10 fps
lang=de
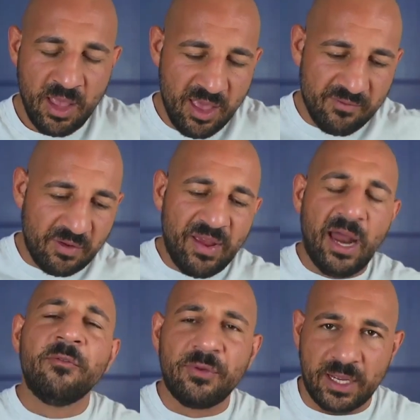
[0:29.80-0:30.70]
Wenn wir
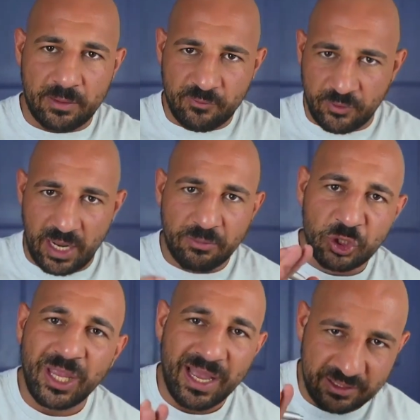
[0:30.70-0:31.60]
anfangen, von einem
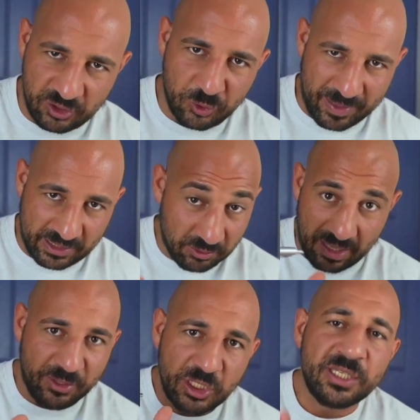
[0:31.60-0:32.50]
Streit zu sprechen, und da
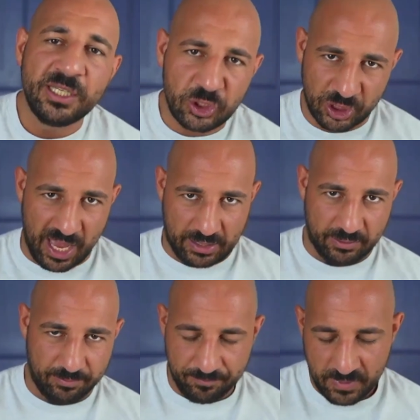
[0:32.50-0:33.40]
möchte ich hier starten,
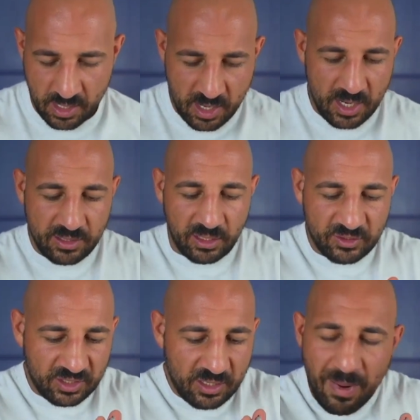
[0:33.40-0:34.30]
dann
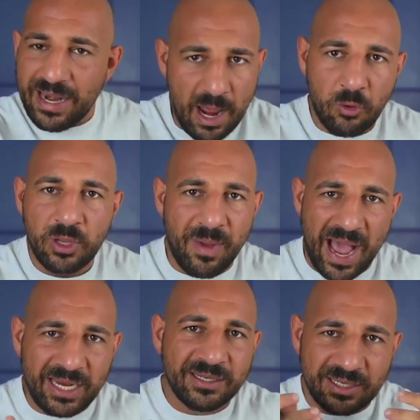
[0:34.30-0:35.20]
ist in meinen Augen immer
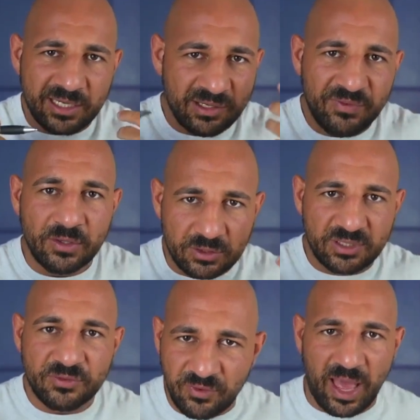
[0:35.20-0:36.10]
eine Sache, die wir
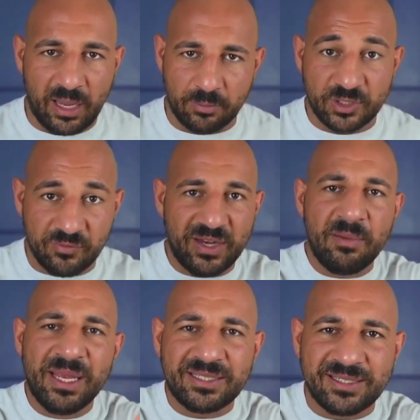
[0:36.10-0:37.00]
uns fragen müssen. Wenn ihr
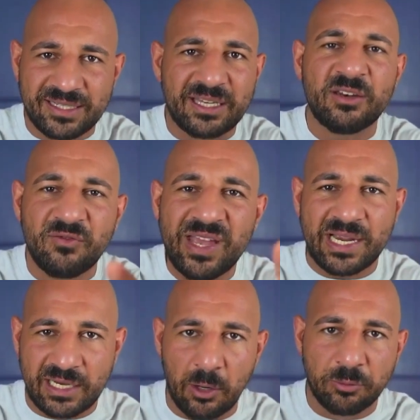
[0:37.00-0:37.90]
mir jetzt gesagt hättet, wer
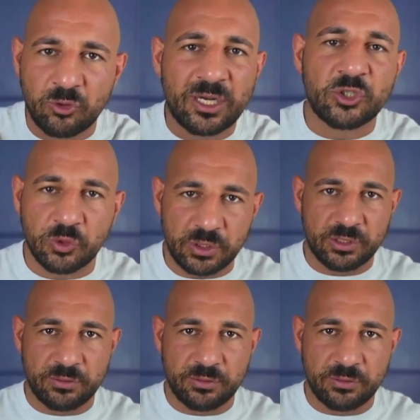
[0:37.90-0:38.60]
glaubst du hat Schuld,